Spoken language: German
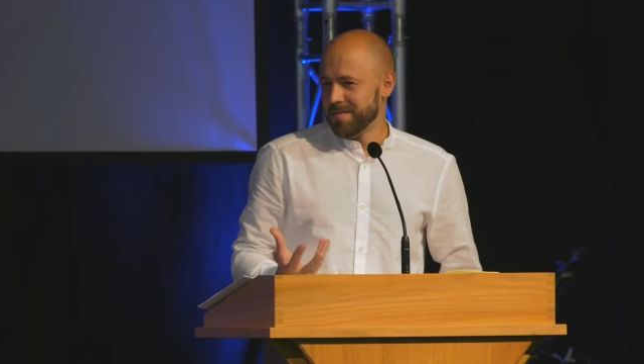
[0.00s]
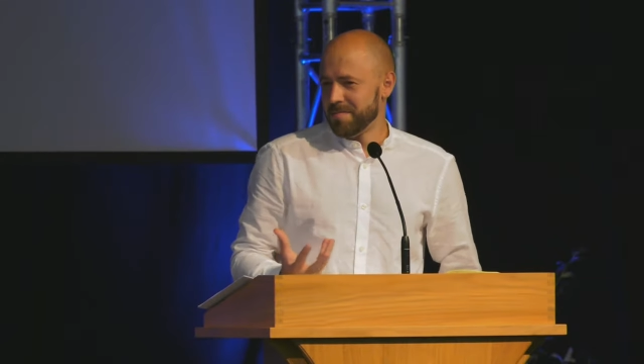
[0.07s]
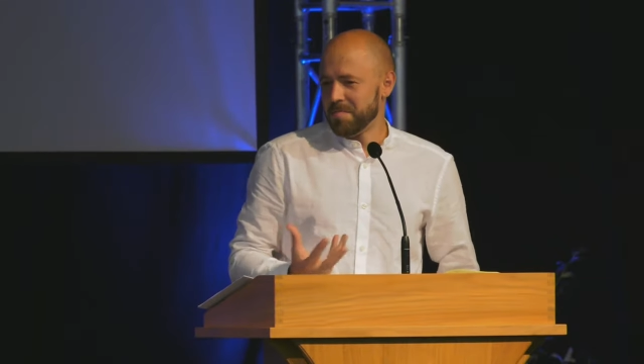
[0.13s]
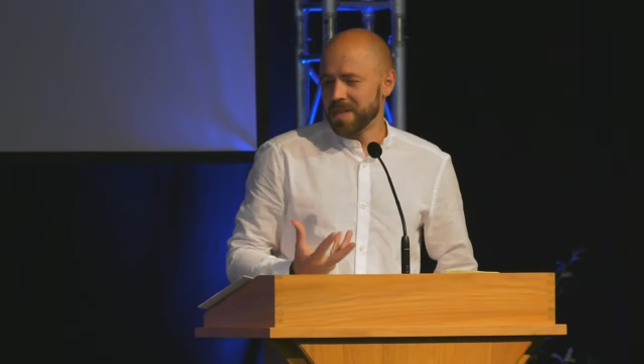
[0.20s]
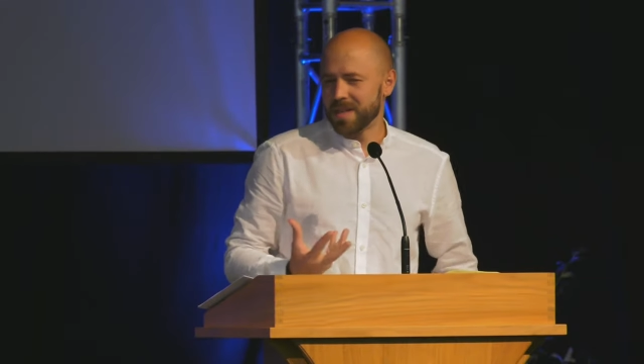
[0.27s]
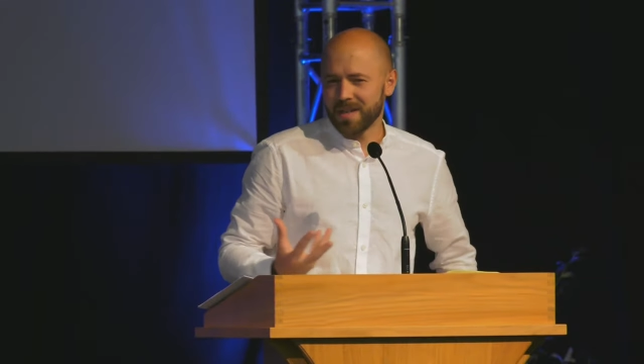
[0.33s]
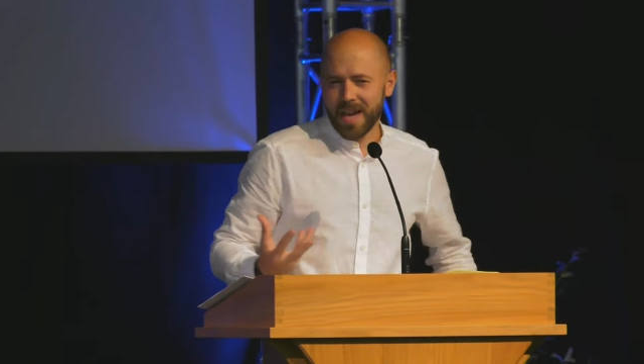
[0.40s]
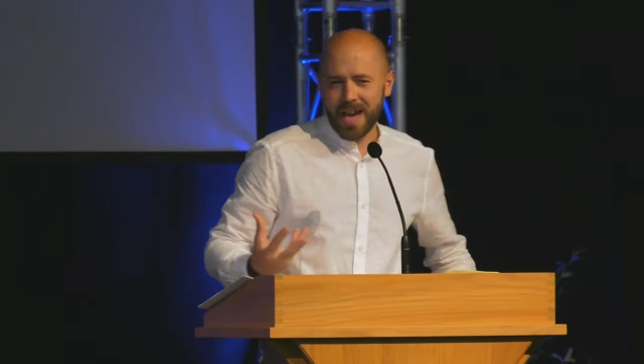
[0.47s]

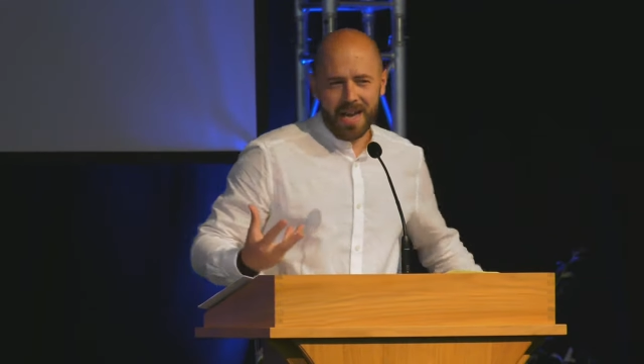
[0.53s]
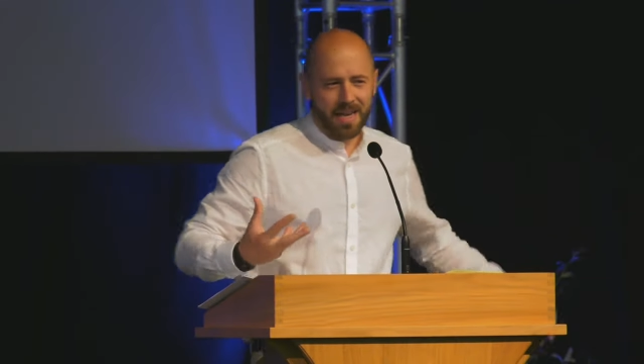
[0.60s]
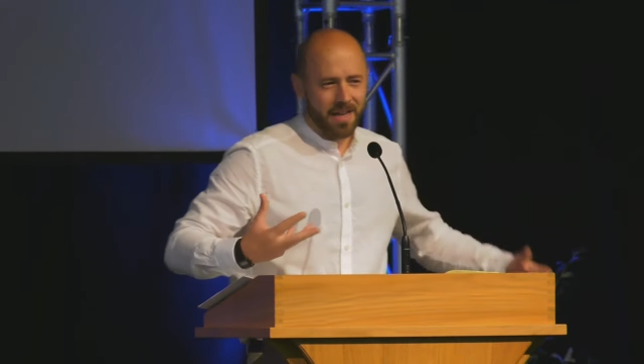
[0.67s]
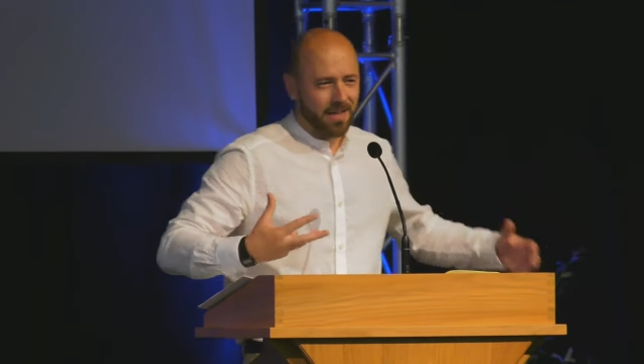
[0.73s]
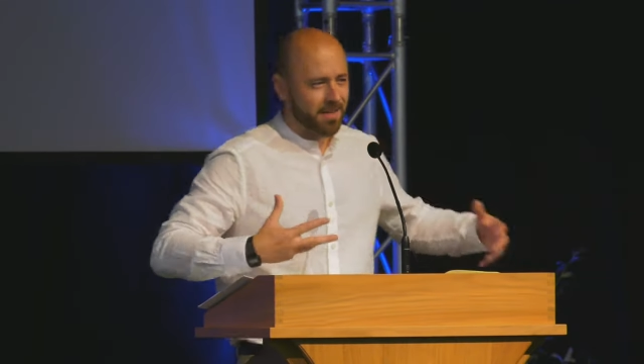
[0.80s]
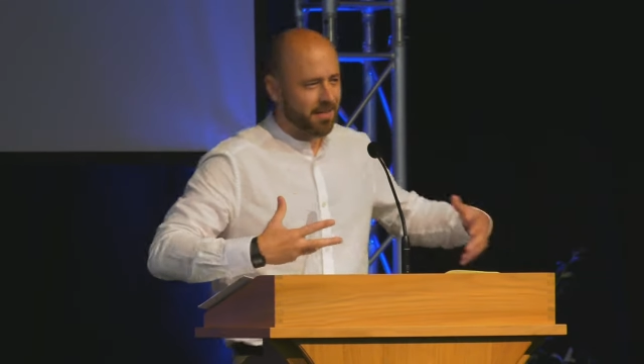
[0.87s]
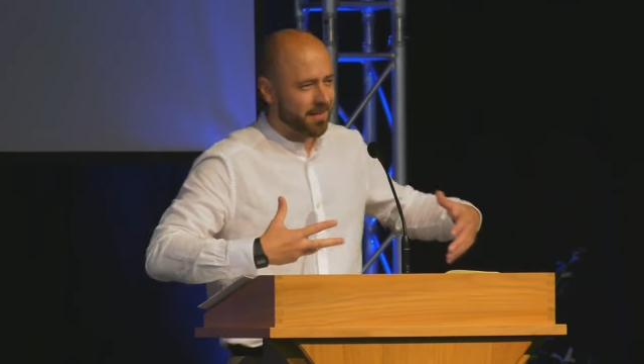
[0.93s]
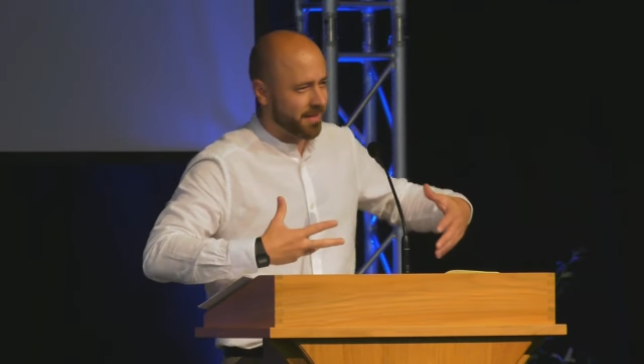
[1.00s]
mit
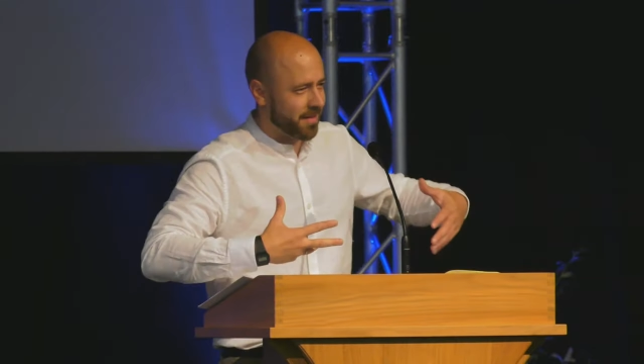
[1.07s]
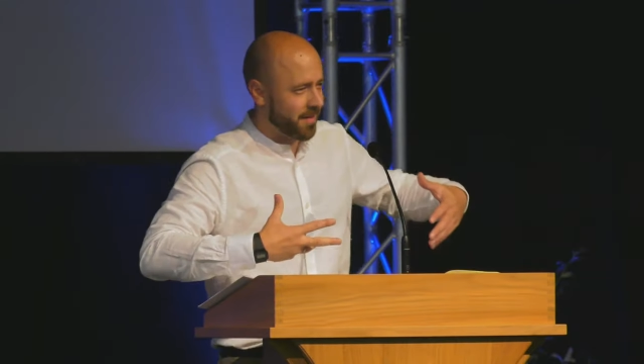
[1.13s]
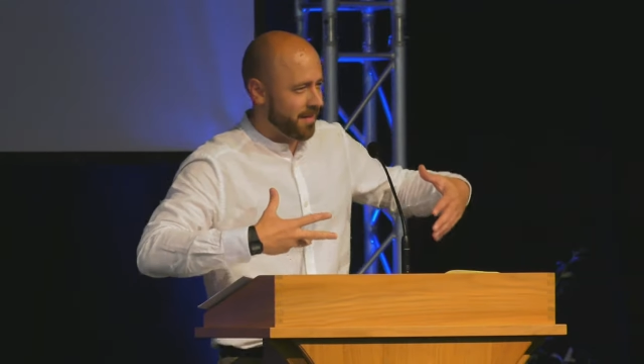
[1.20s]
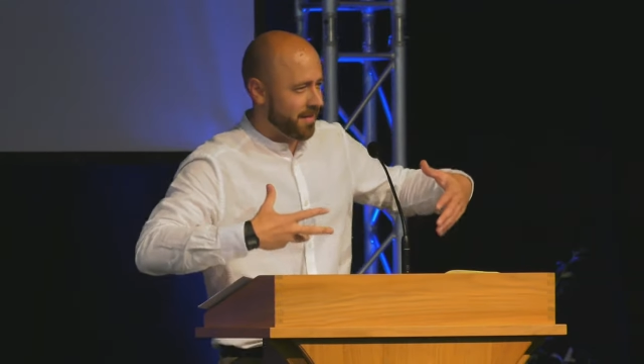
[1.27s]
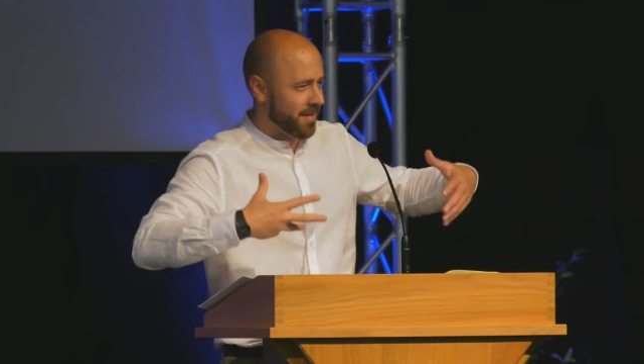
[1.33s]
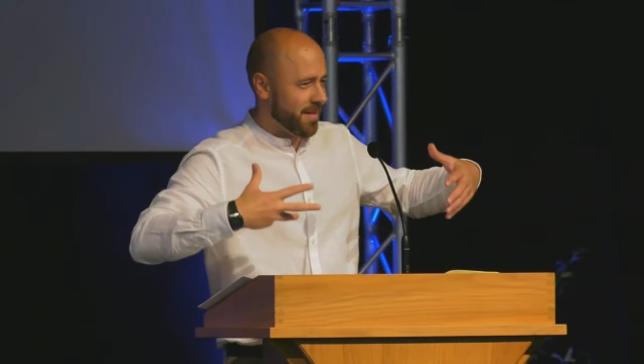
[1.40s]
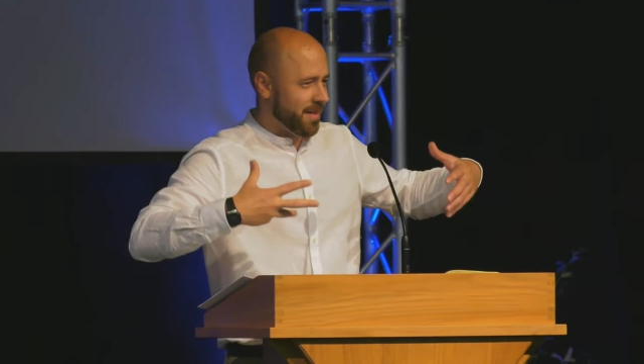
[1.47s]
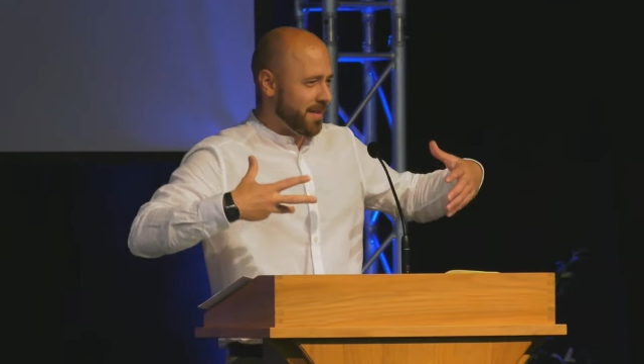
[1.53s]
einer
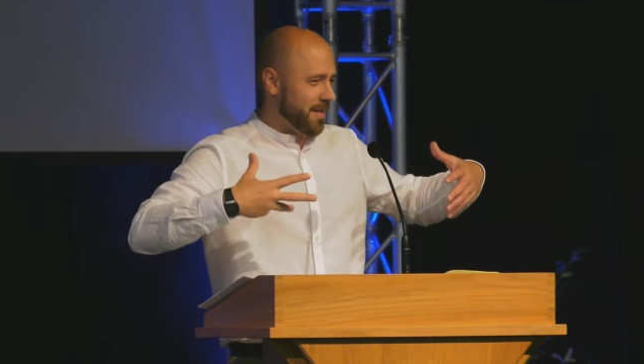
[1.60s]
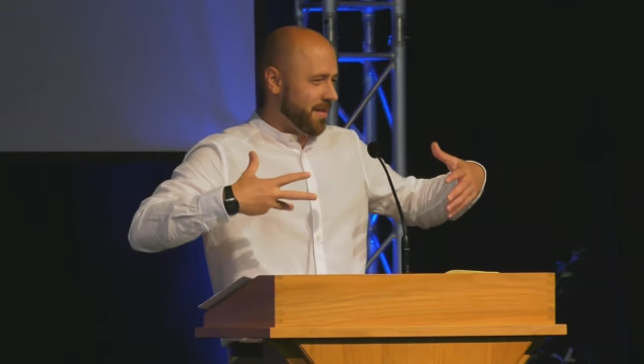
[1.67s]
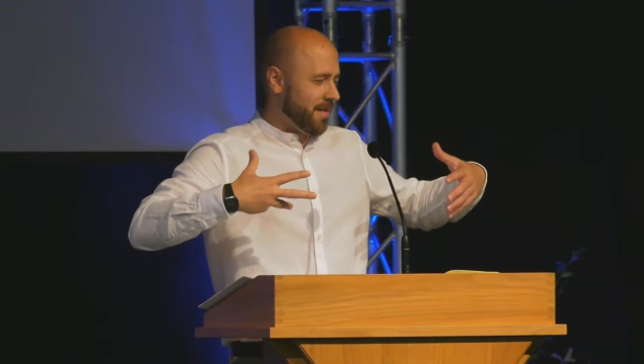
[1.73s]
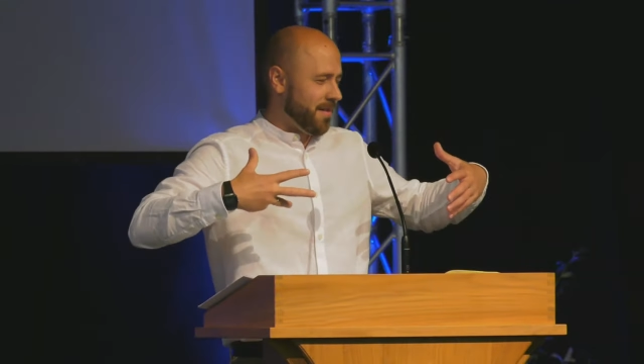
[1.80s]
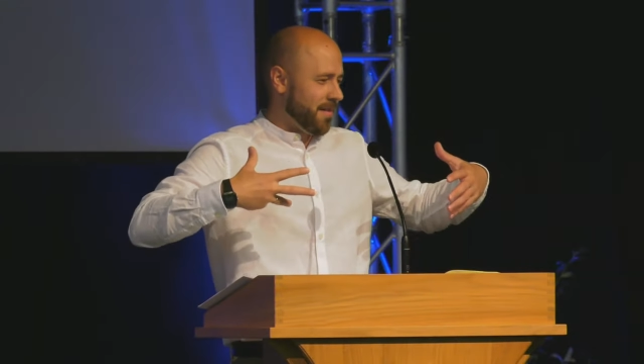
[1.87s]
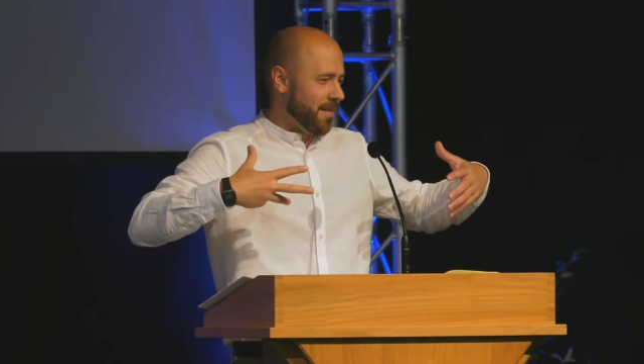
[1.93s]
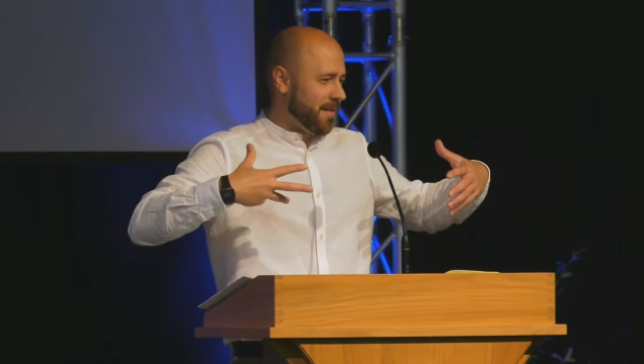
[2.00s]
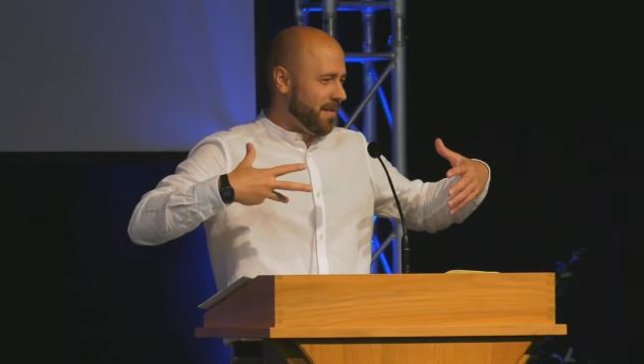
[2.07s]

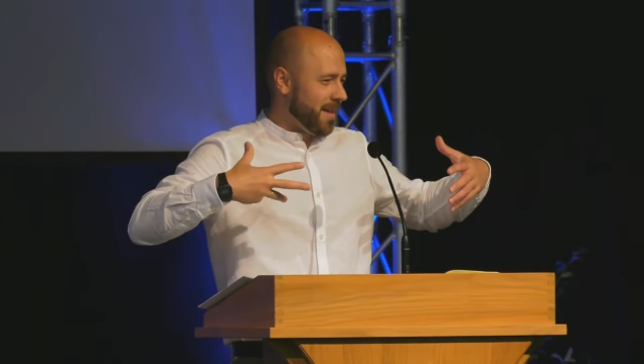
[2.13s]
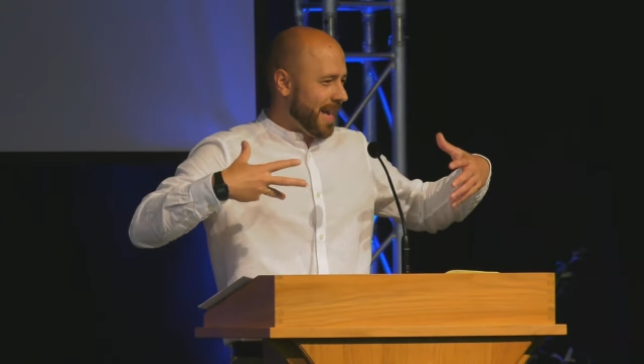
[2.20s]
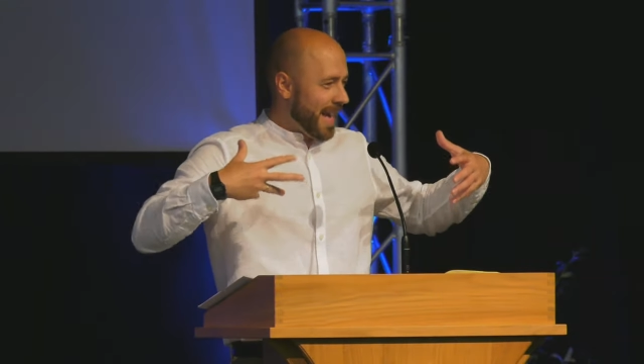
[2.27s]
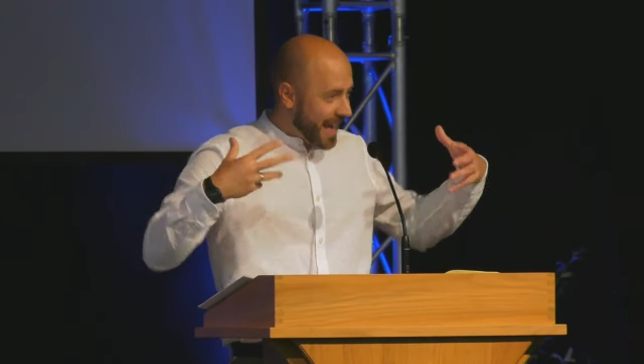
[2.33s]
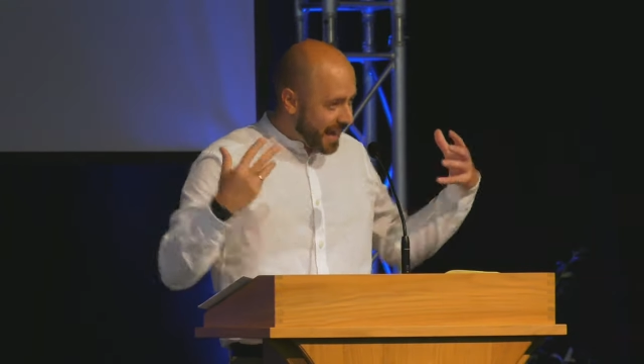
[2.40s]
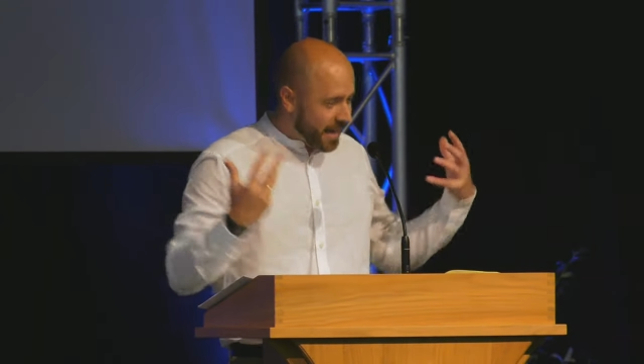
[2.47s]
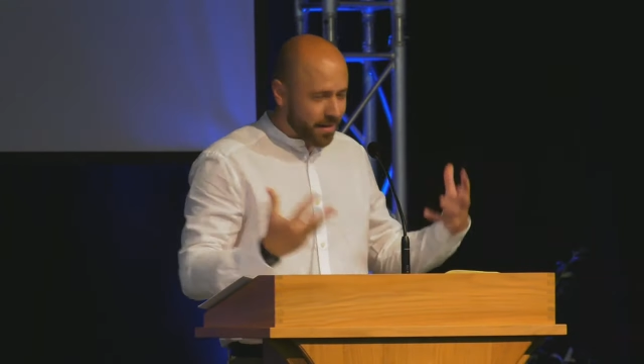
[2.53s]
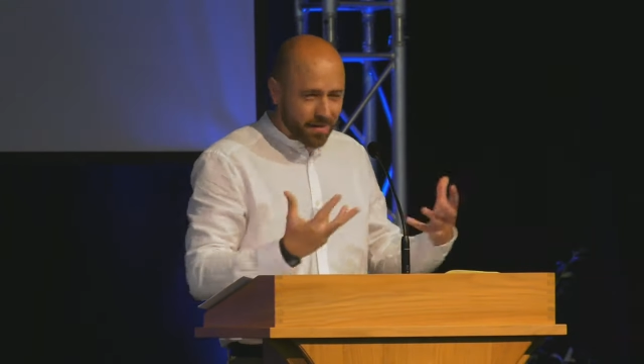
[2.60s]

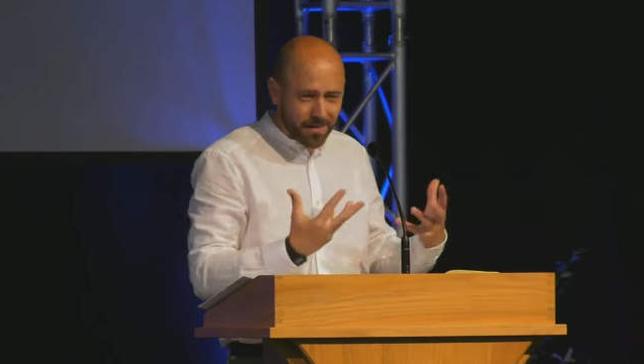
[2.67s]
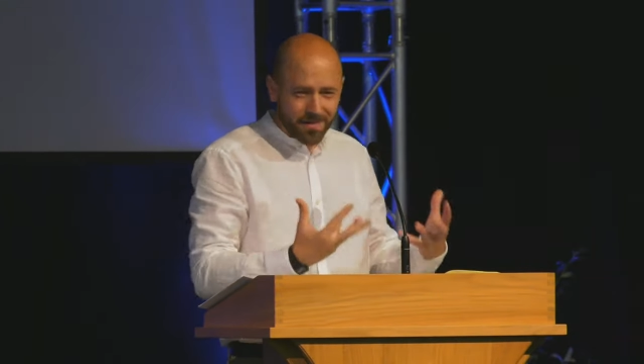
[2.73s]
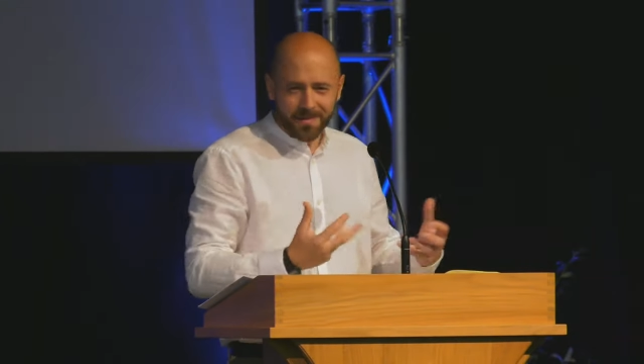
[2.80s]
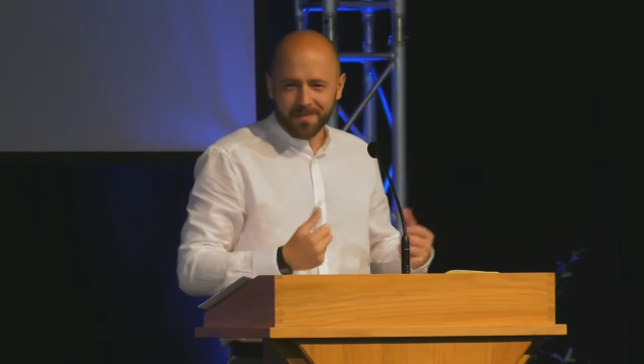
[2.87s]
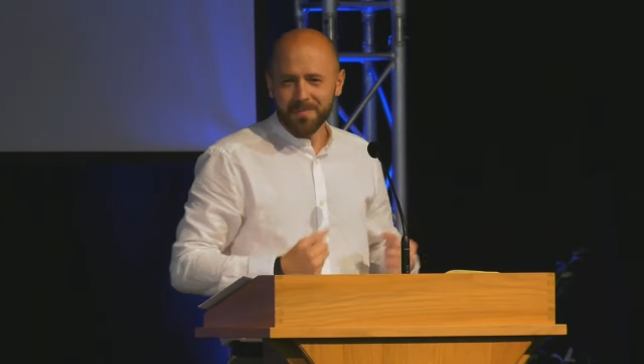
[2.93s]
Ehe,